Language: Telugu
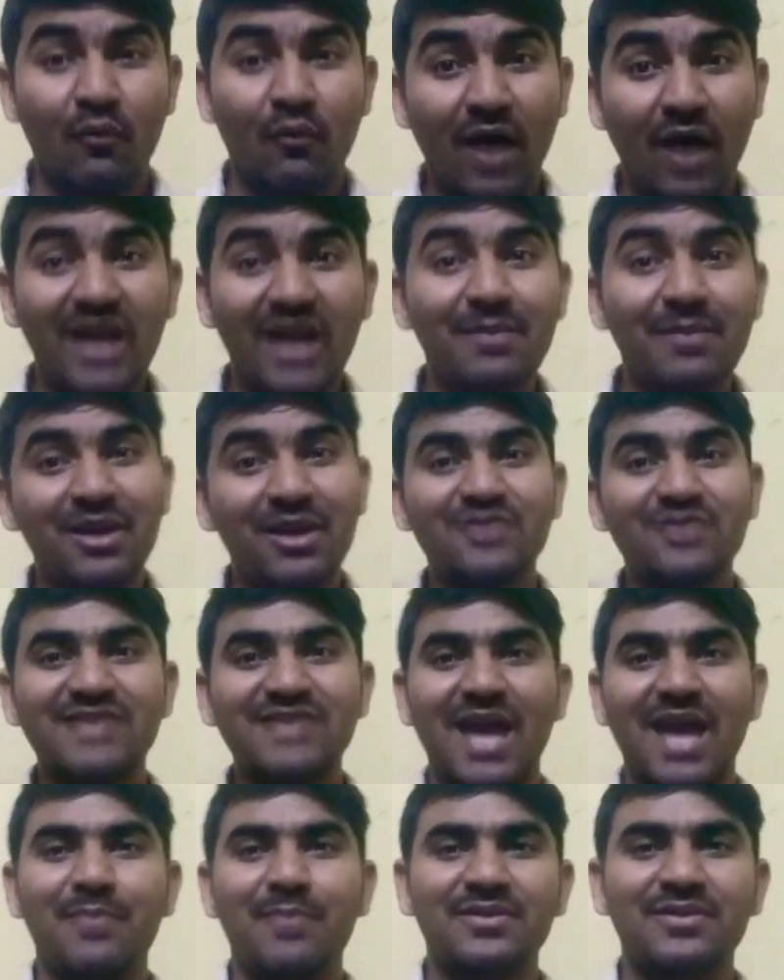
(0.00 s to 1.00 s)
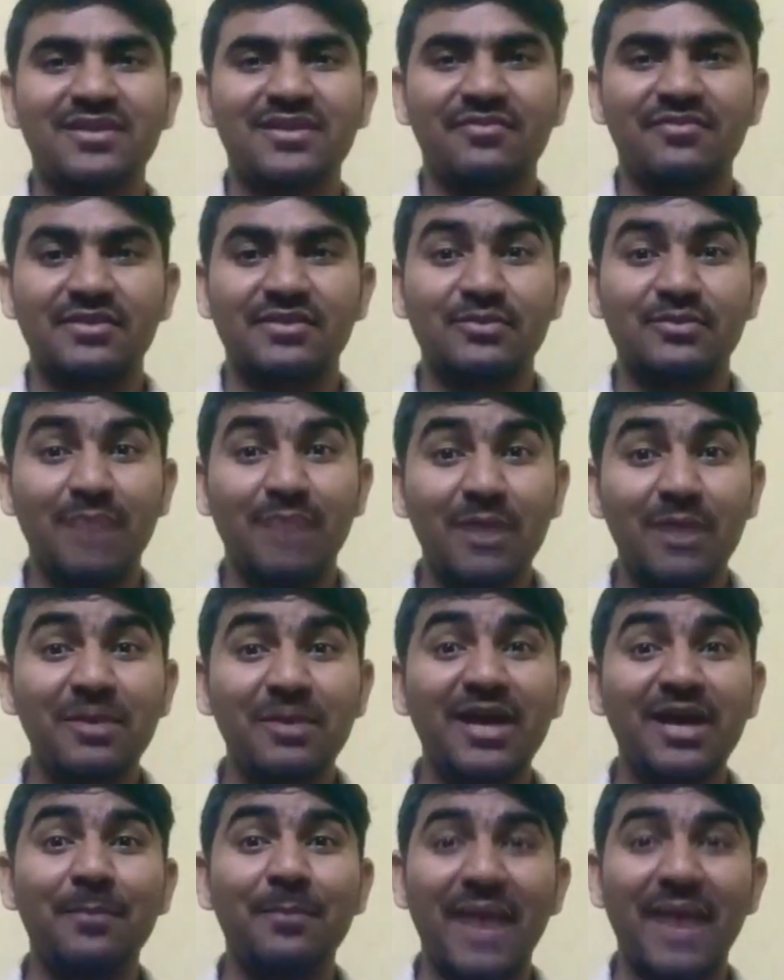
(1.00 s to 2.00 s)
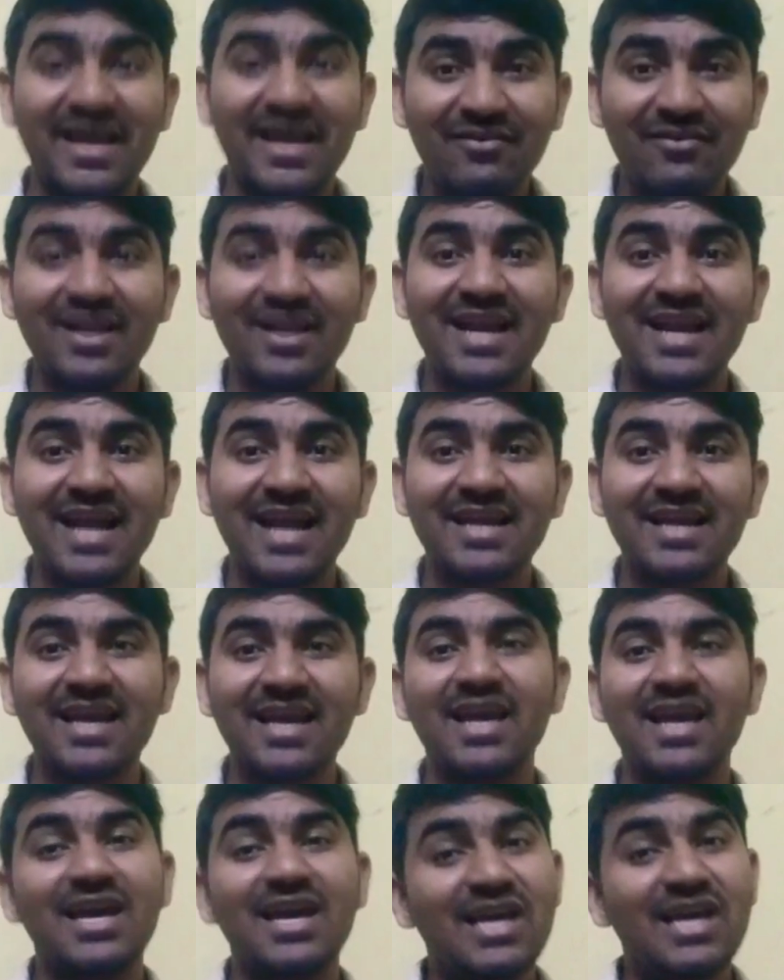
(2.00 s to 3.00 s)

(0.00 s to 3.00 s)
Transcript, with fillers: వాళ్ళే మనకు సహాయపడతారు ఫ్రెండ్స్ మనం ఇంకా పైకి వెళ్ళడానికే